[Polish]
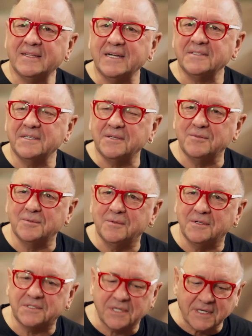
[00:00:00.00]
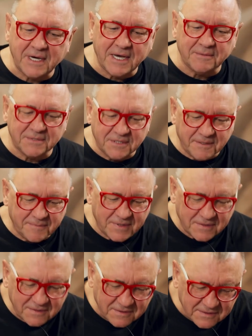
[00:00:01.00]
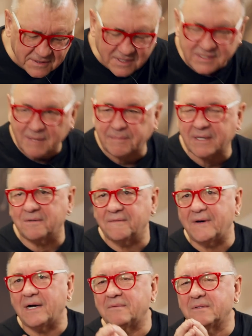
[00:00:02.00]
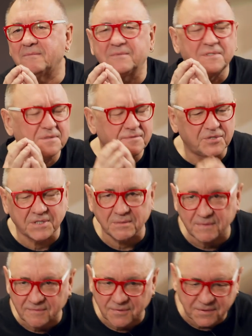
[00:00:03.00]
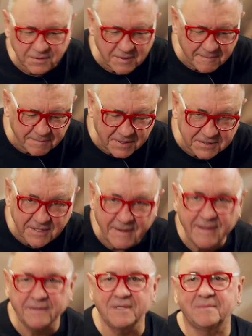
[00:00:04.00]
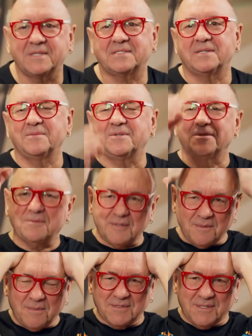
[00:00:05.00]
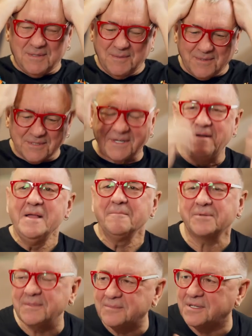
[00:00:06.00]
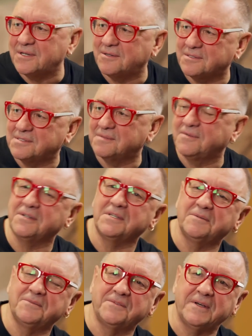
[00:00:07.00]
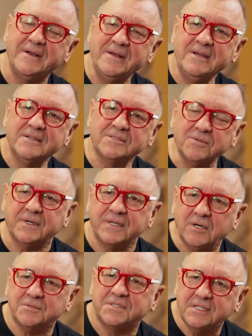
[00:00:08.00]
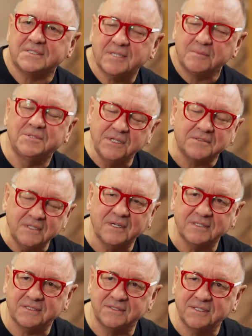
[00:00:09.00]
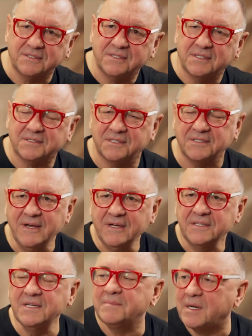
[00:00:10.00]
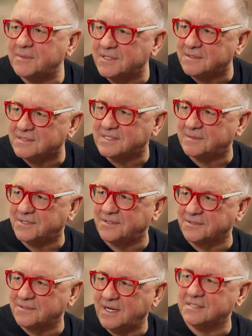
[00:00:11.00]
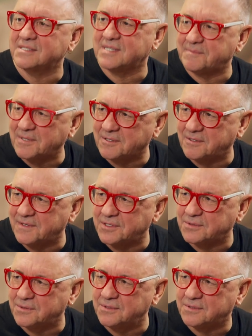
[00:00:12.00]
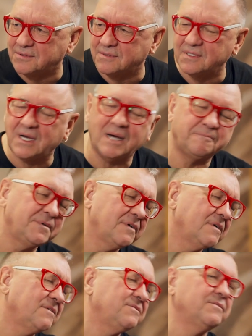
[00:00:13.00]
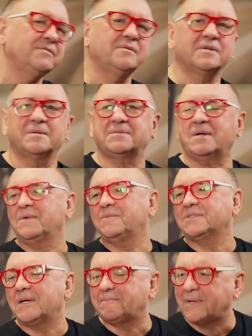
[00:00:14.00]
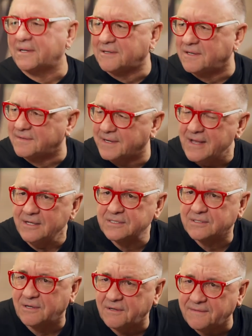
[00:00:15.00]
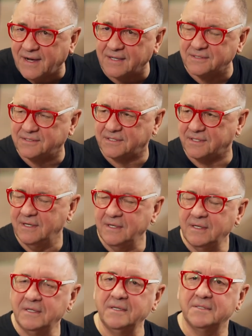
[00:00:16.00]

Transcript: ale tak na niego długo czekałem, że e, źle zaparkowałem, gdzieś wyszedłem, wróciłem, patrzę, nie ma samochodu. O Boże, o Boże. Potem do niego dzwonię, mówię, słuchaj, ja już jestem, gdzie ty jesteś, gdzie ty jesteś? Nie ma mojego samochodu. A gdzie zaparkowałeś tu i tu? Ja pierdziu Jurek, tam nie można parkować. scholowali cię.